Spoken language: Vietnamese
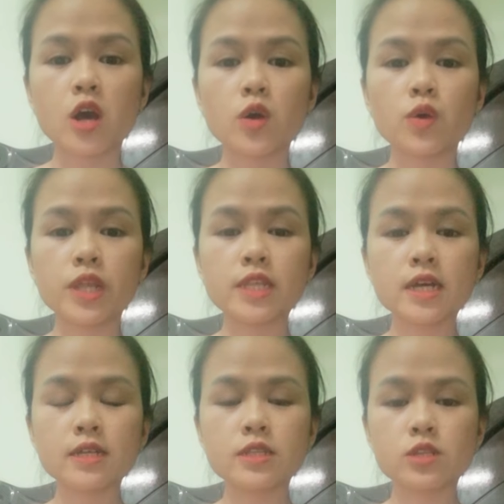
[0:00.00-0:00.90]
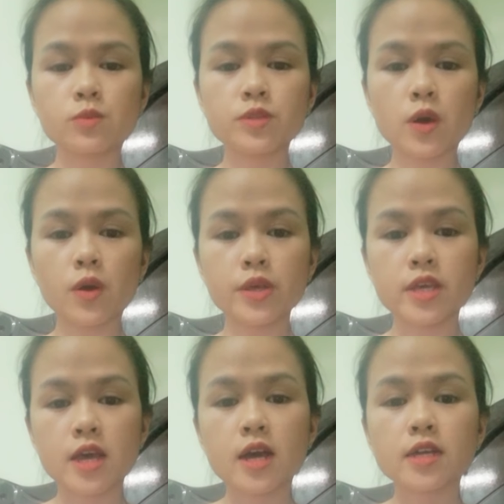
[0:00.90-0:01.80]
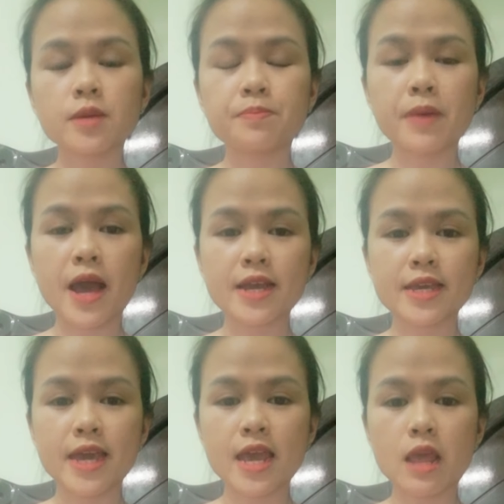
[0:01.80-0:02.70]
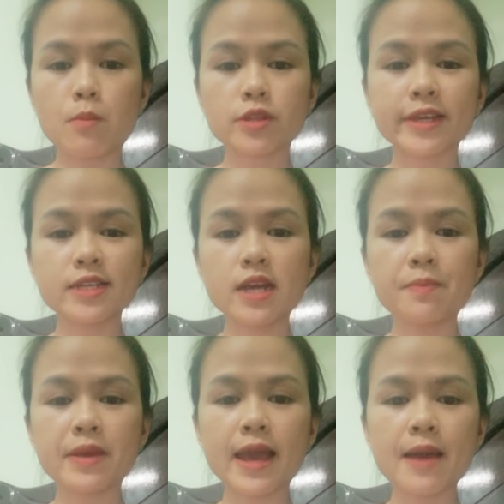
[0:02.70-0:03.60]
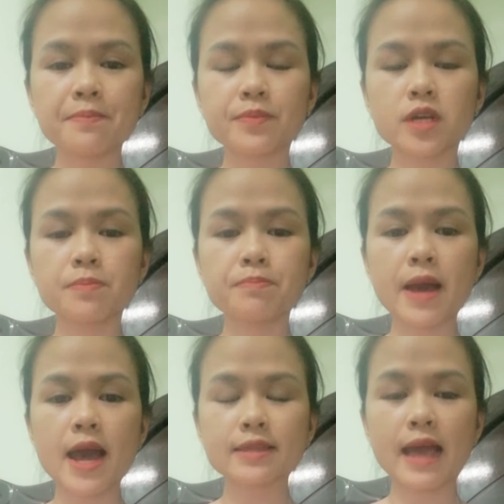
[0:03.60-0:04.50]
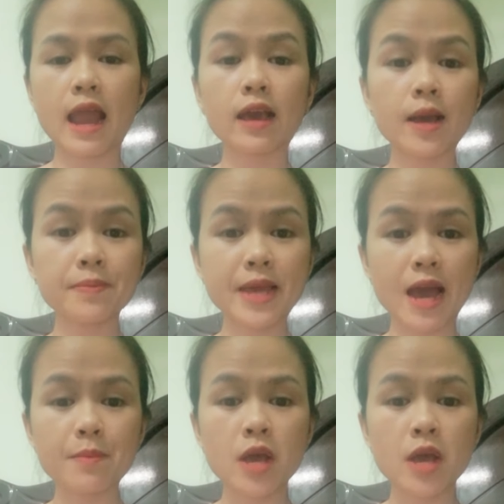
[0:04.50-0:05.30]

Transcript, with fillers: ordinen chúng tôi 급하게 là một cách gấp gáp 급하다 là gấp gáp